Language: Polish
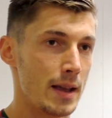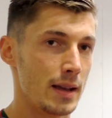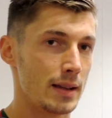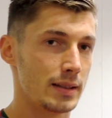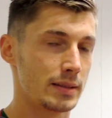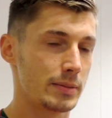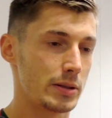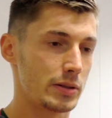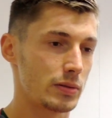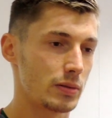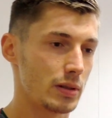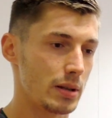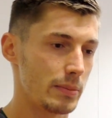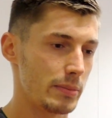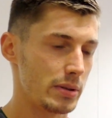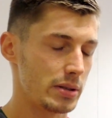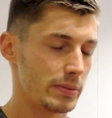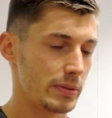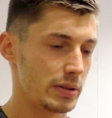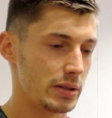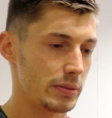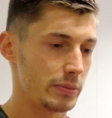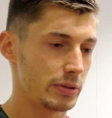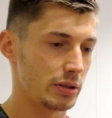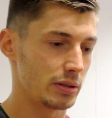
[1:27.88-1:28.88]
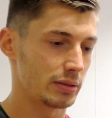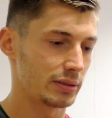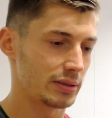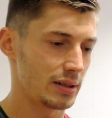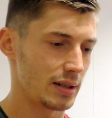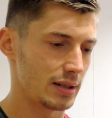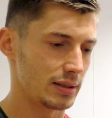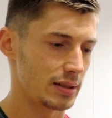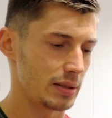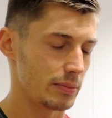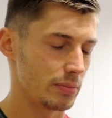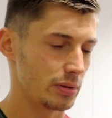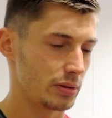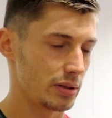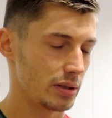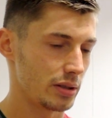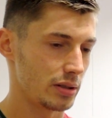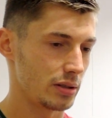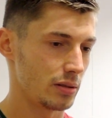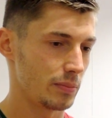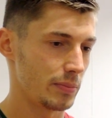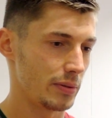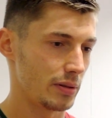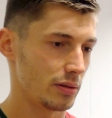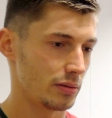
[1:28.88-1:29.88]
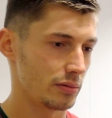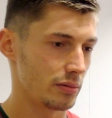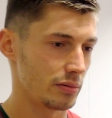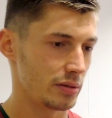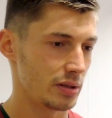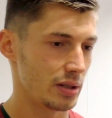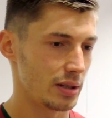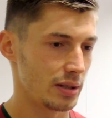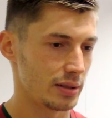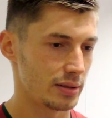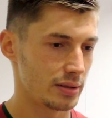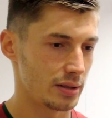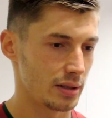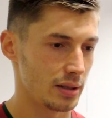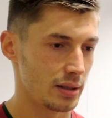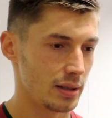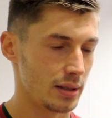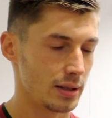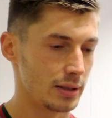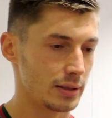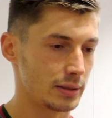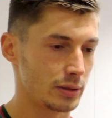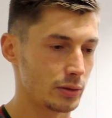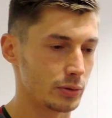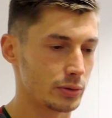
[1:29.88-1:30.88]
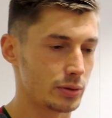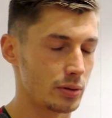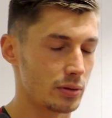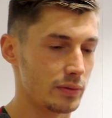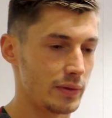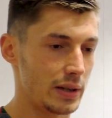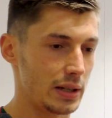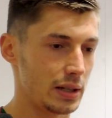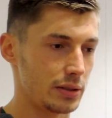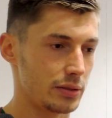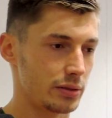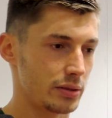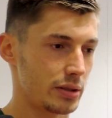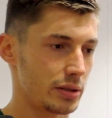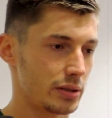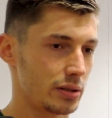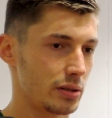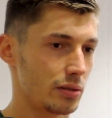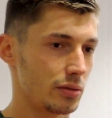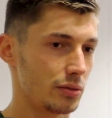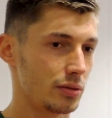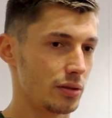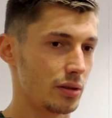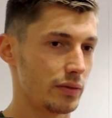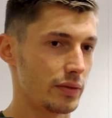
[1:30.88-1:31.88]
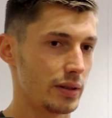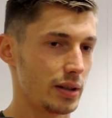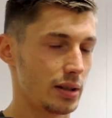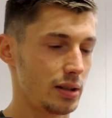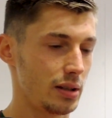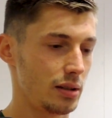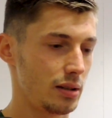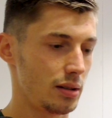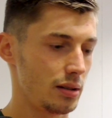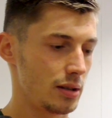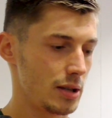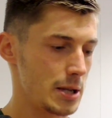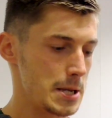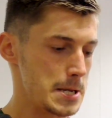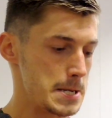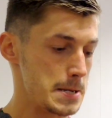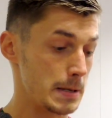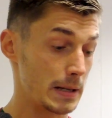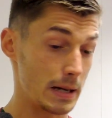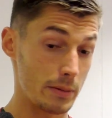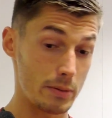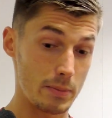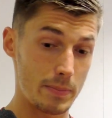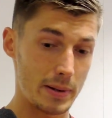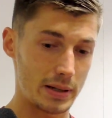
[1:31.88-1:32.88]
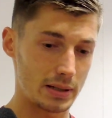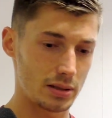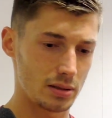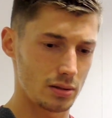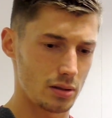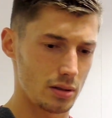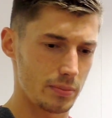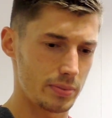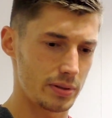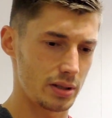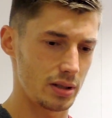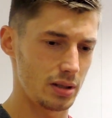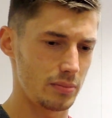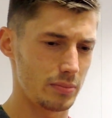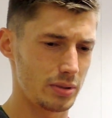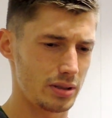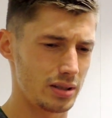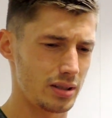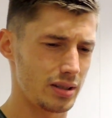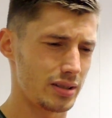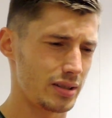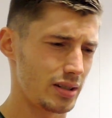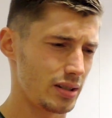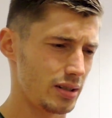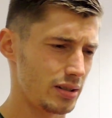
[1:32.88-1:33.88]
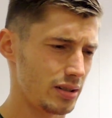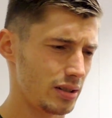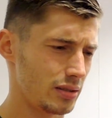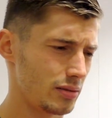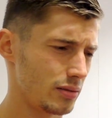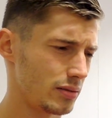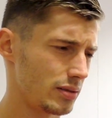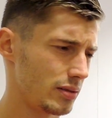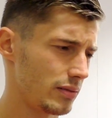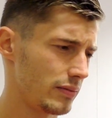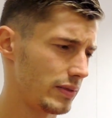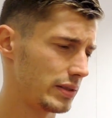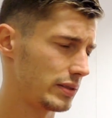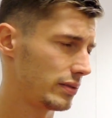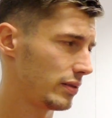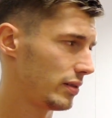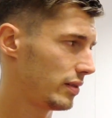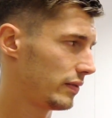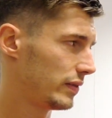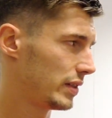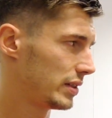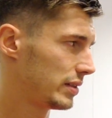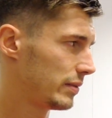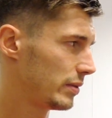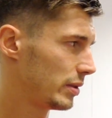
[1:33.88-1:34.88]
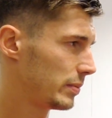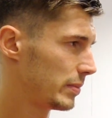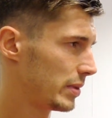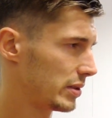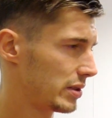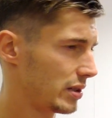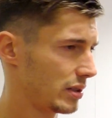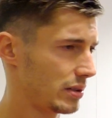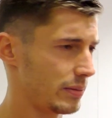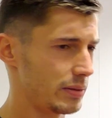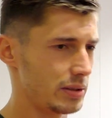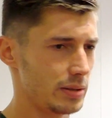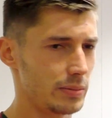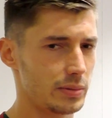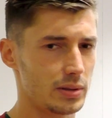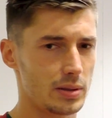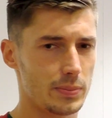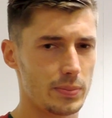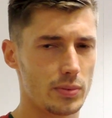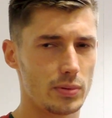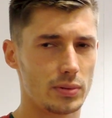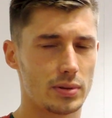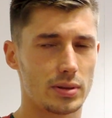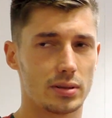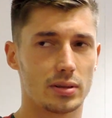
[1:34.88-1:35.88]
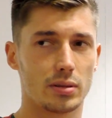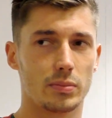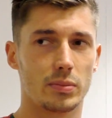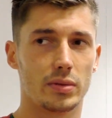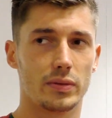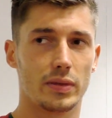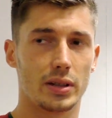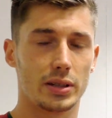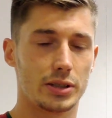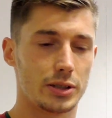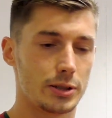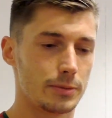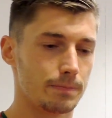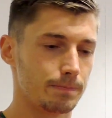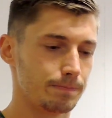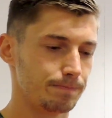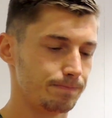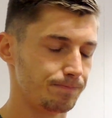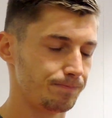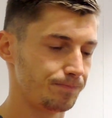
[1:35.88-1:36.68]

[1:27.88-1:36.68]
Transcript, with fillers: z meczu na mecz, będziemy się skręcać, bo też dopiero drużyna jest e, skonstruowana troszeczkę od nowa i, i gramy bardzo dobrze i myślę, że, że to zaowocuje w następnych meczach, że będziemy te punkty zdobywać.